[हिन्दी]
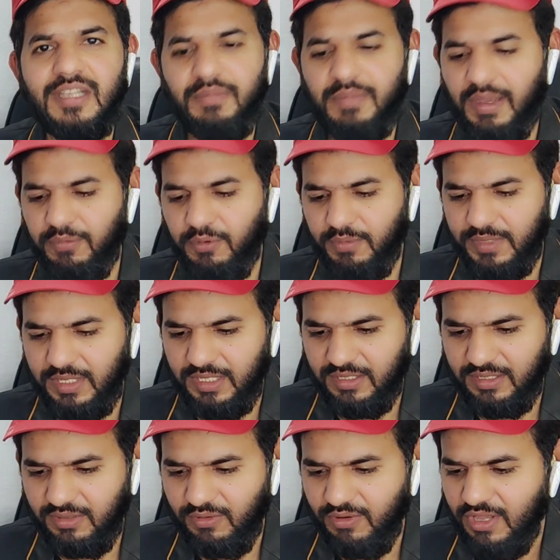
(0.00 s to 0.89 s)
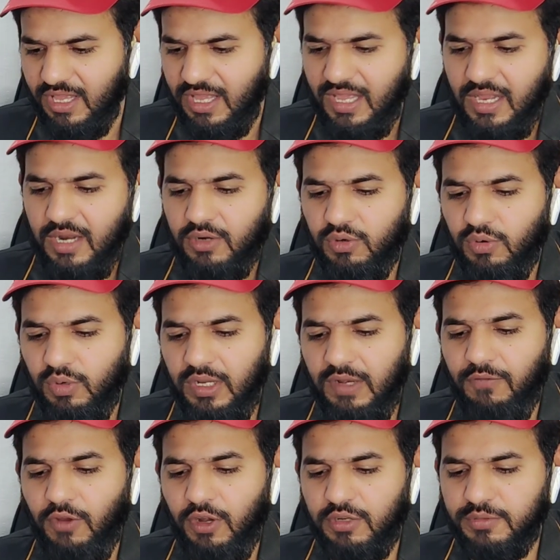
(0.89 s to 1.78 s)
इसलिए मैं आपको बना देता हूँ
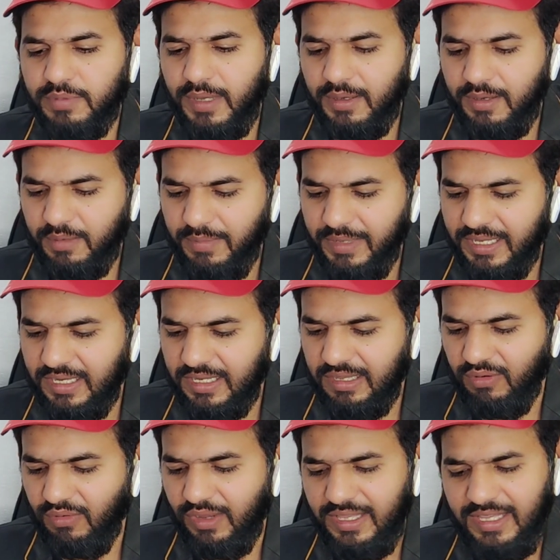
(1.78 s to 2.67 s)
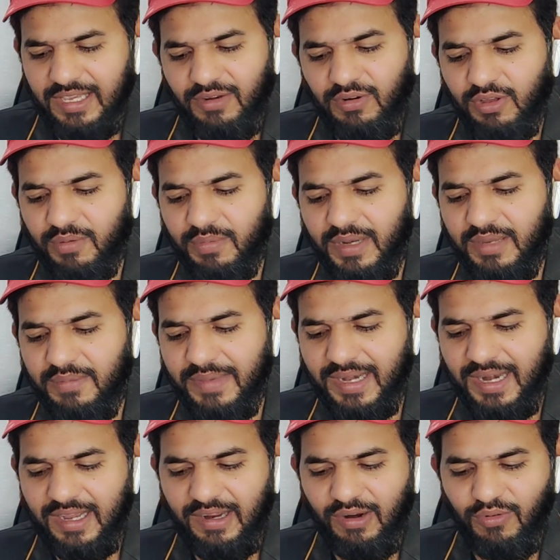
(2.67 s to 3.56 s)
टोटल फॉलोअर्स पर अगर मैं क्लिक करूँगा ये नॉर्मली
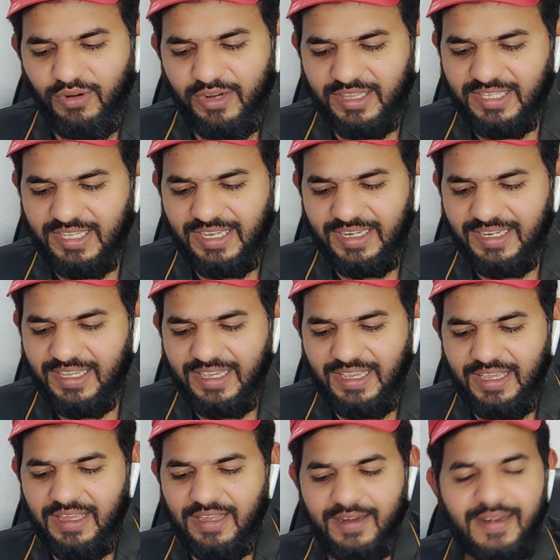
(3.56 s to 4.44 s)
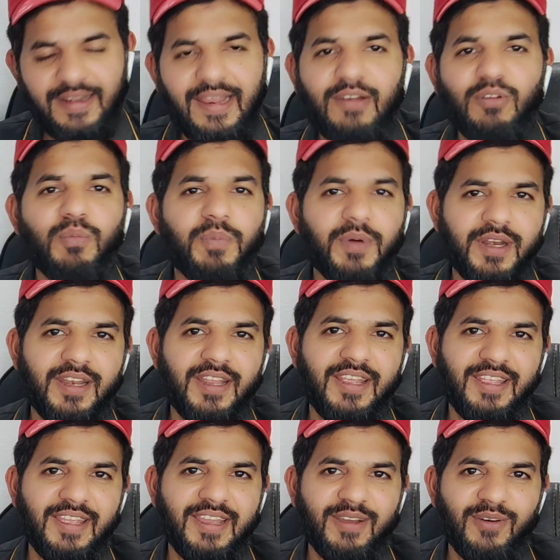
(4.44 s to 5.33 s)
मेरा अकाउंट रहता है ठीक है रेड लाइन ऊपर
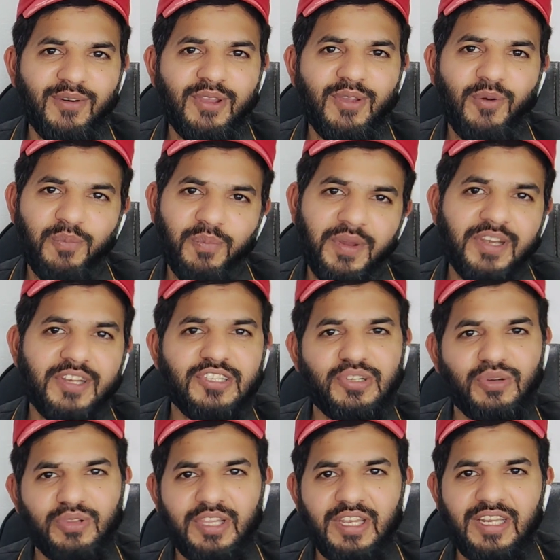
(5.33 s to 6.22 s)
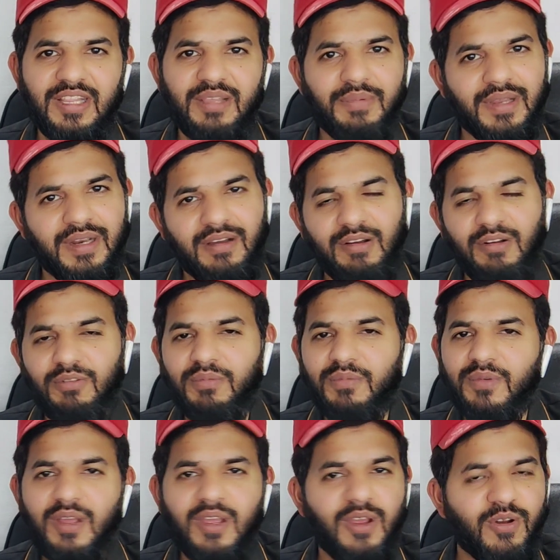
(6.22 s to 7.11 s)
नहीं है ओके ऊपर नीचे होते रहती है मेरा
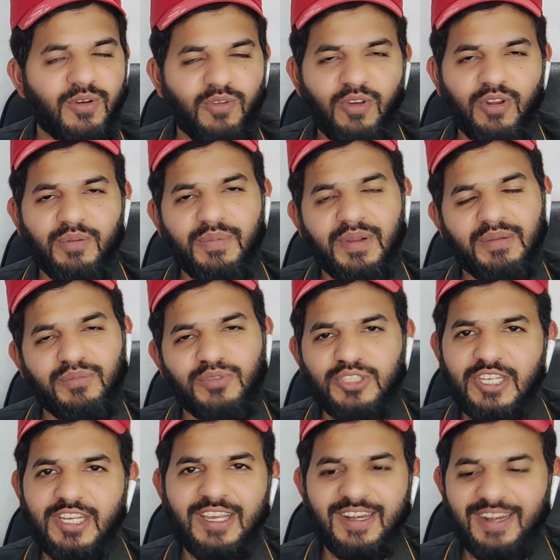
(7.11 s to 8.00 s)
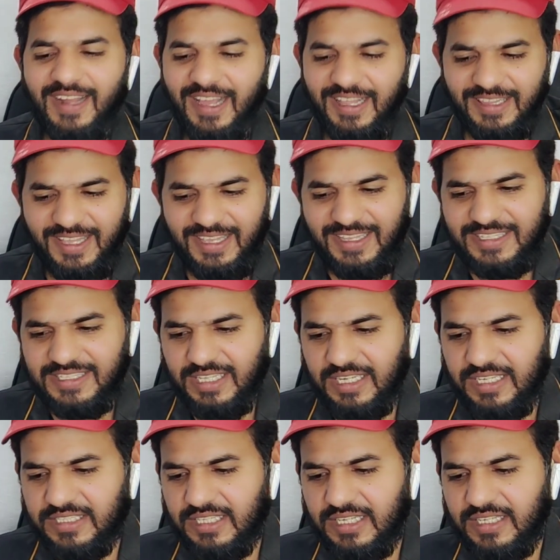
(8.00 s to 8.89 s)
अकाउंट नॉर्मल मुझे करना आता है किस
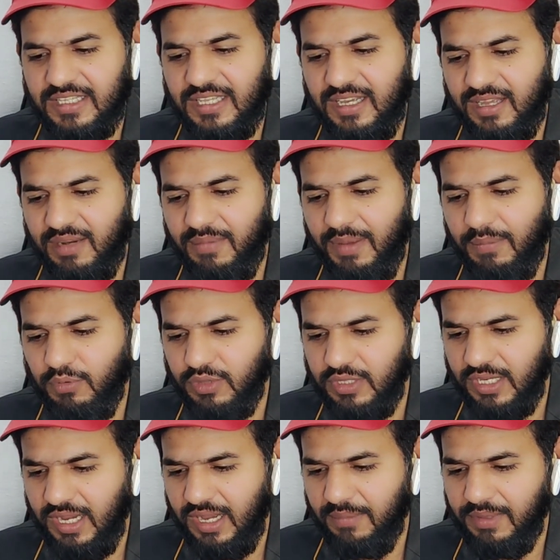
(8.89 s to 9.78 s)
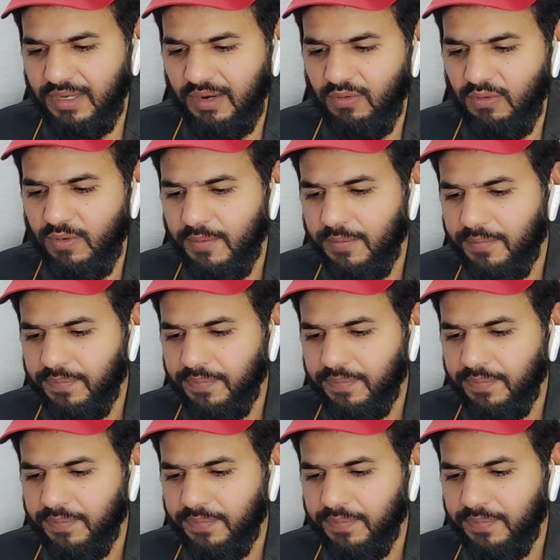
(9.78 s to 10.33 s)
तरीके से करता है अगर मैं आपको दिखा भी रहा हूँ